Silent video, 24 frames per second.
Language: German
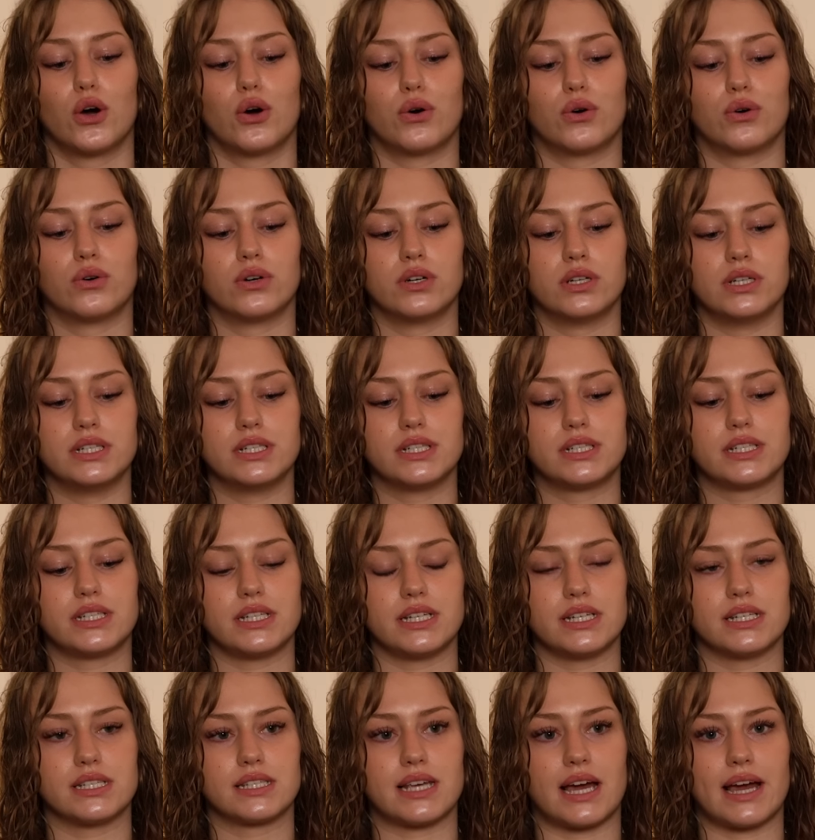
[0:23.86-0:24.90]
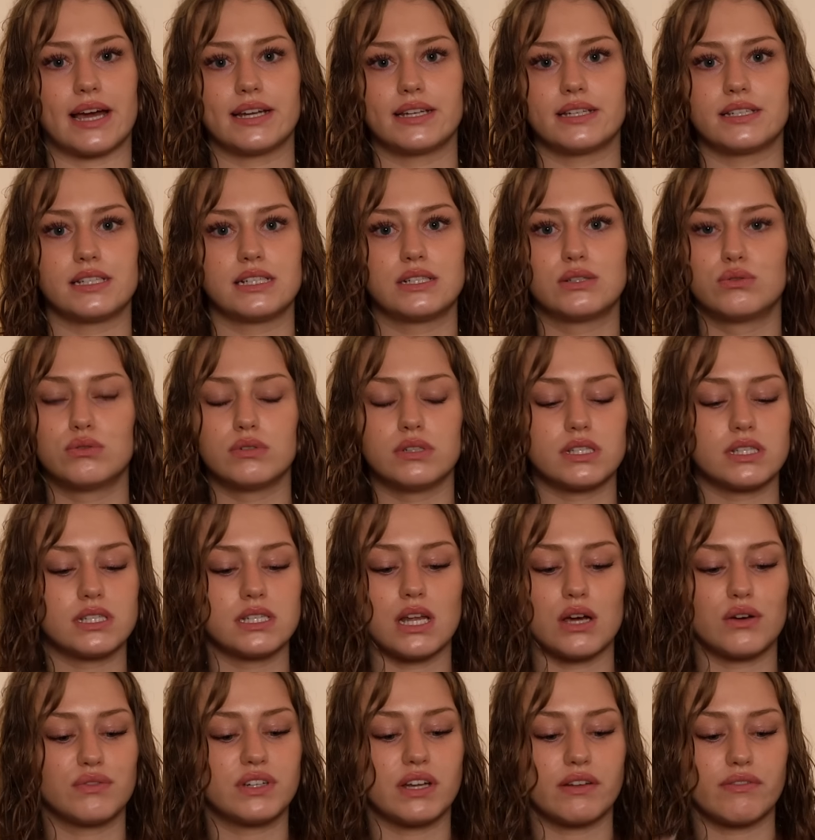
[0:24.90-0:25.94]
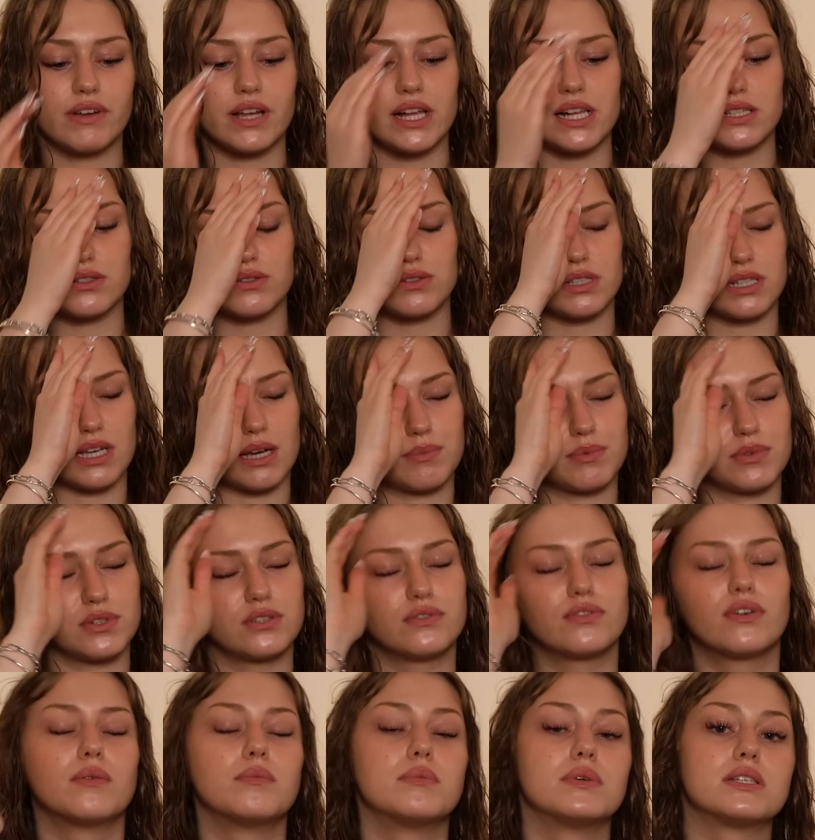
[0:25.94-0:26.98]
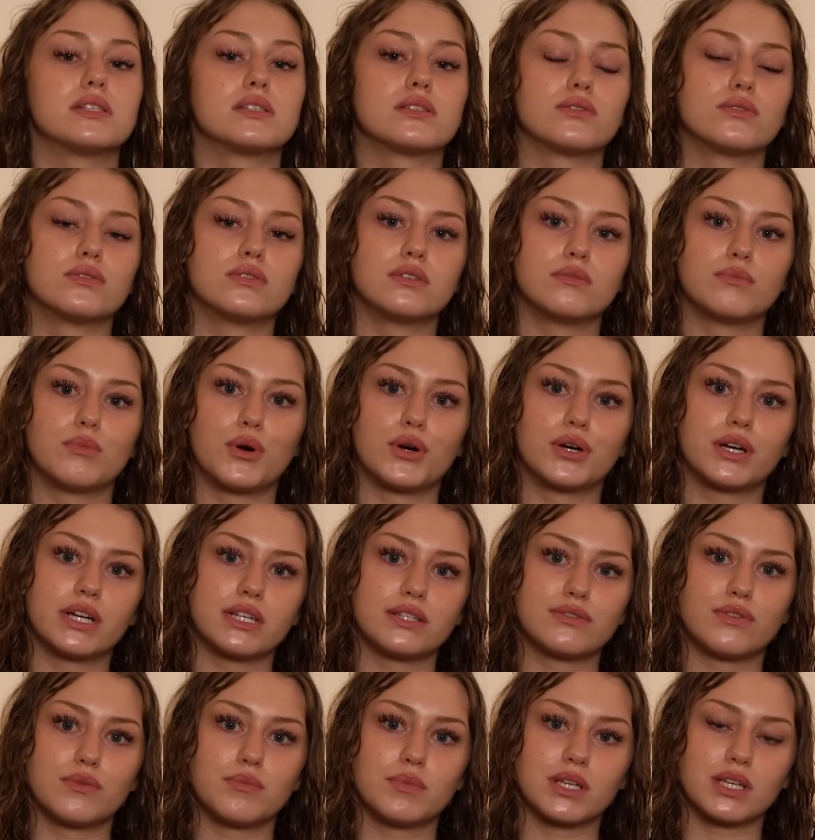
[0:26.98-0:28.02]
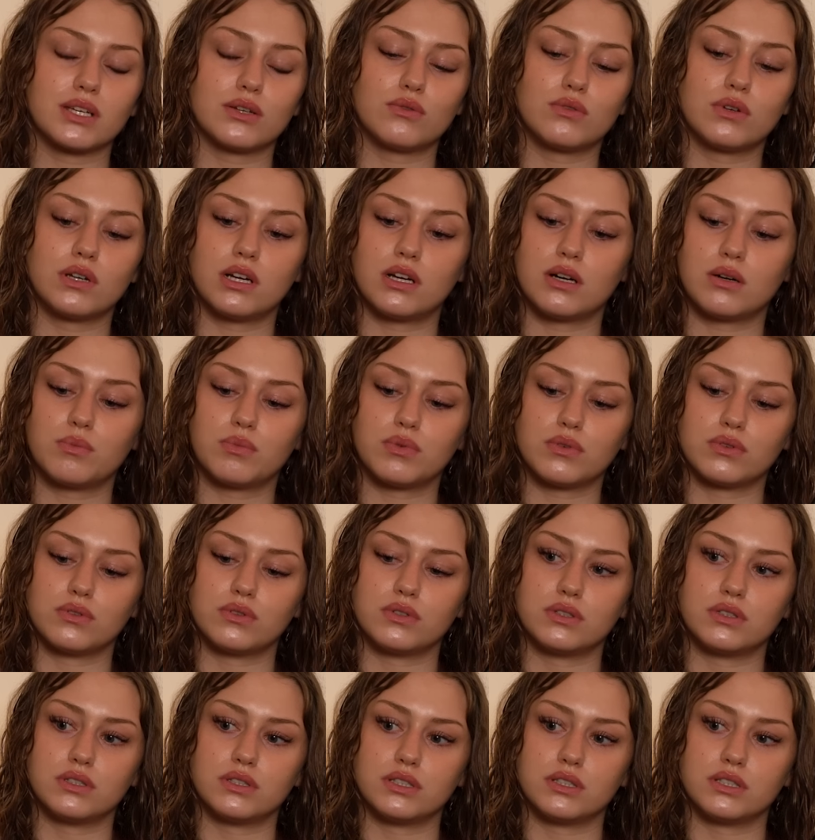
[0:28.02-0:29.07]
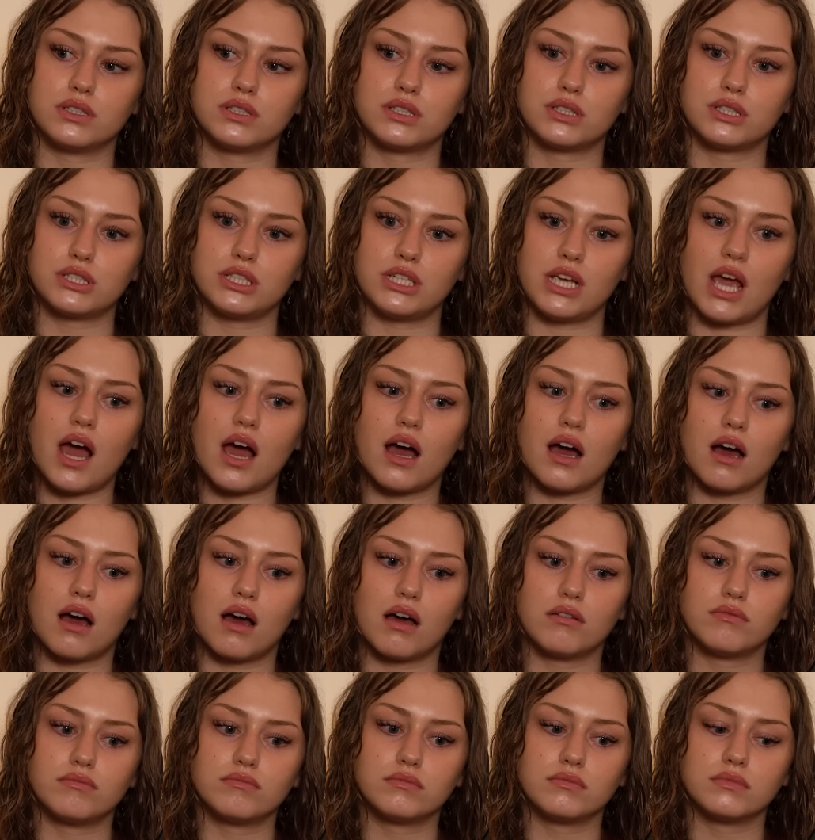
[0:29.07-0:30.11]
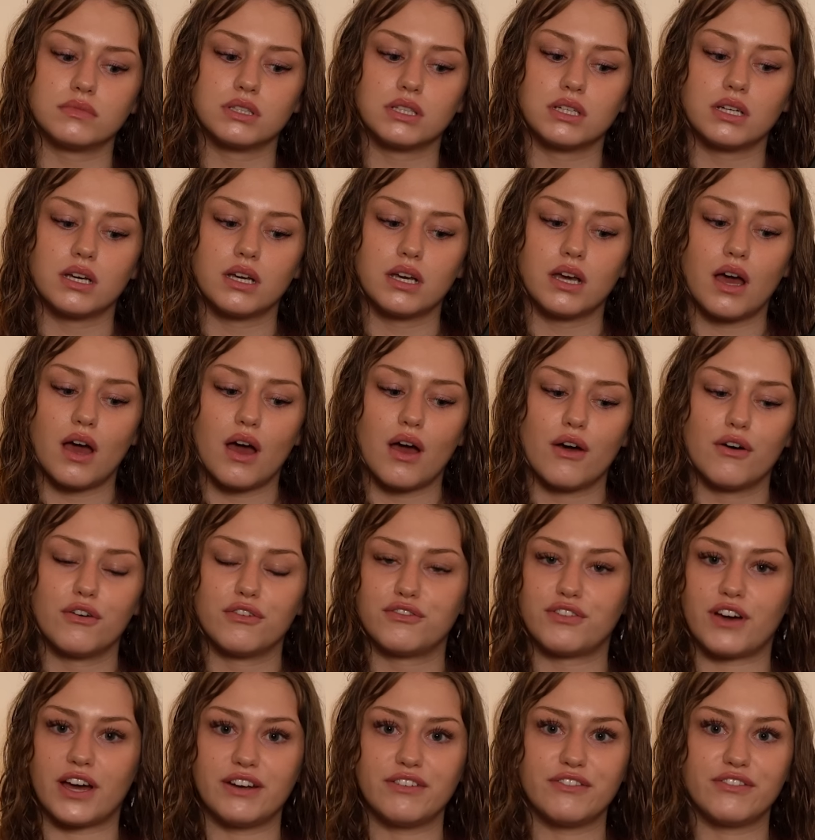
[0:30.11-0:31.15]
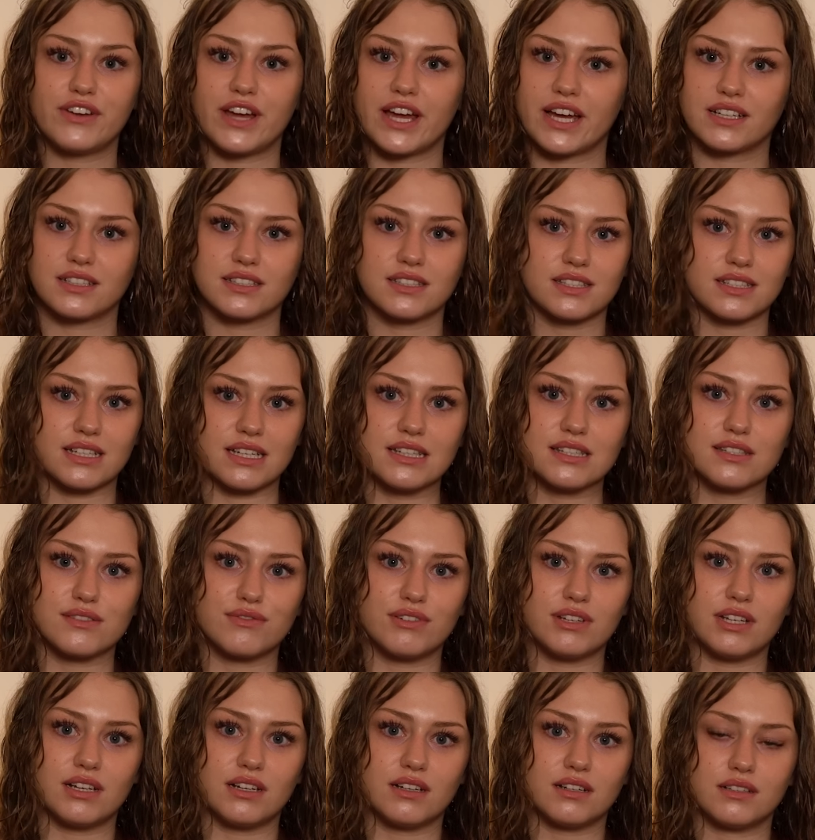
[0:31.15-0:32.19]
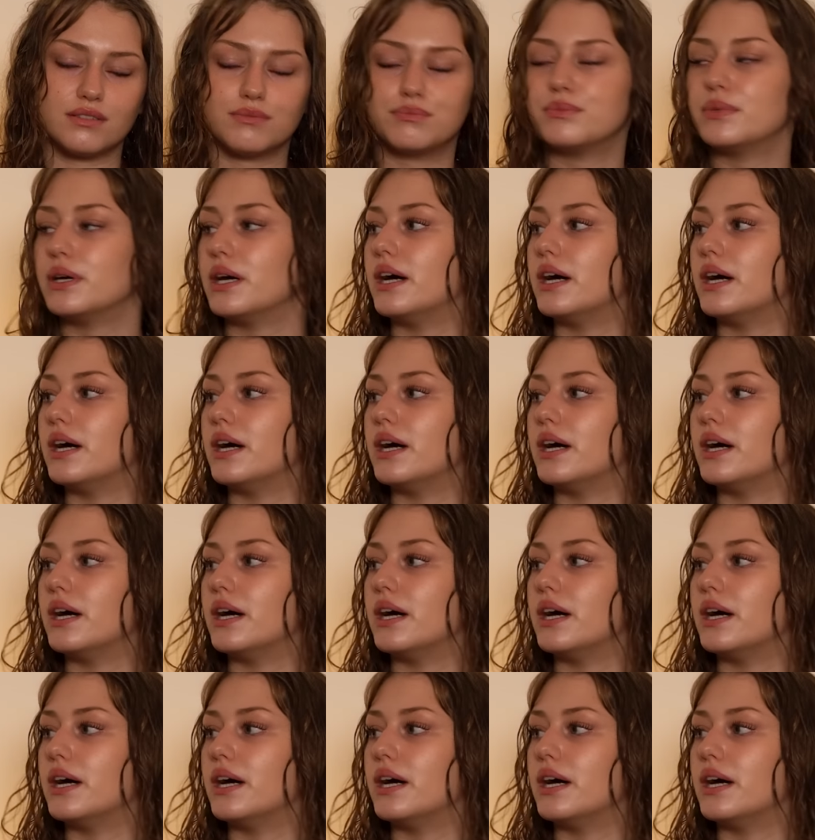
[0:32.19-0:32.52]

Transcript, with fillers: Und ihr seid die coolsten auf der Welt und ich habe euch vermisst und morgen geht's für mich in Urlaub und ja, Fun Facts, ganz viele.